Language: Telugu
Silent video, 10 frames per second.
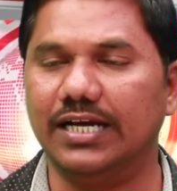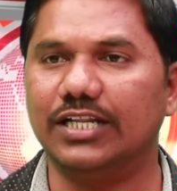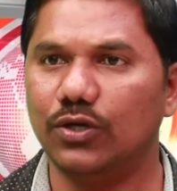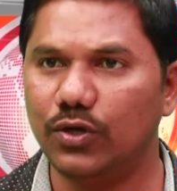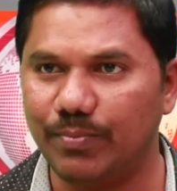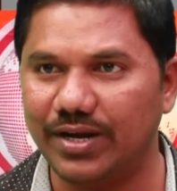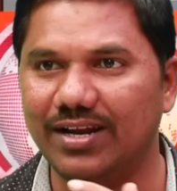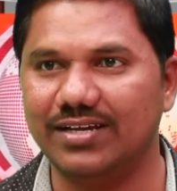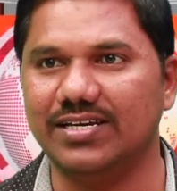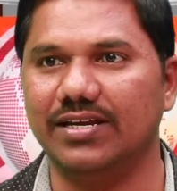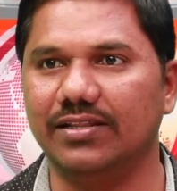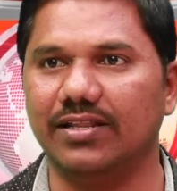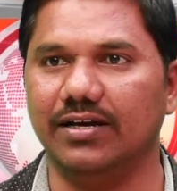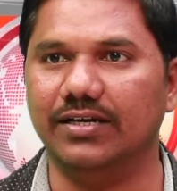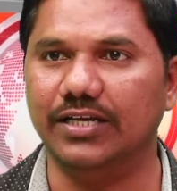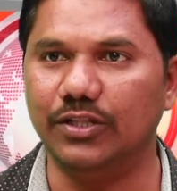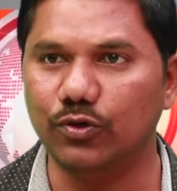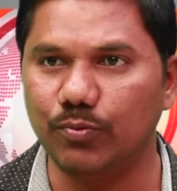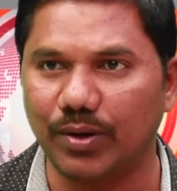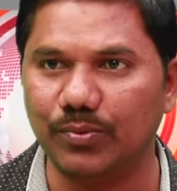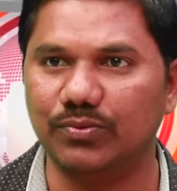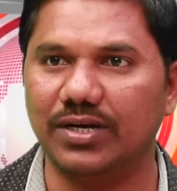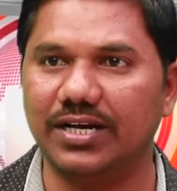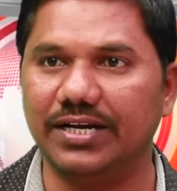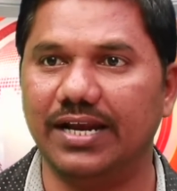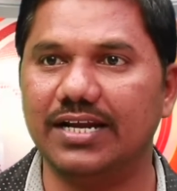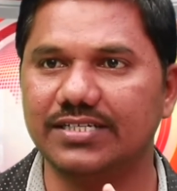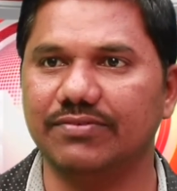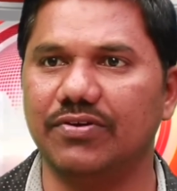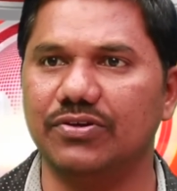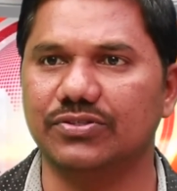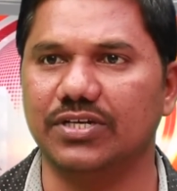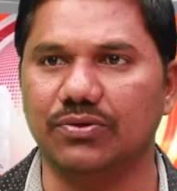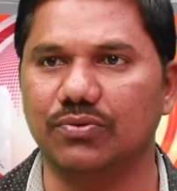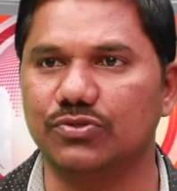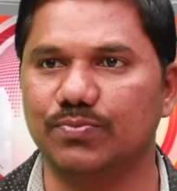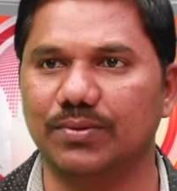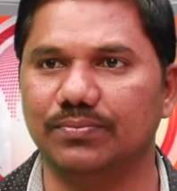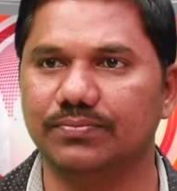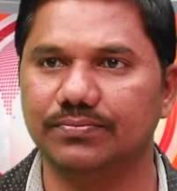గతంలో ఎప్పుడైనా ఇలా జరిగిందా ఎందుకు ప్రభుత్వాలు ఇట్లా నిర్లక్ష్యంగా వివరిస్తున్నాయి అనుకోవచ్చు మనం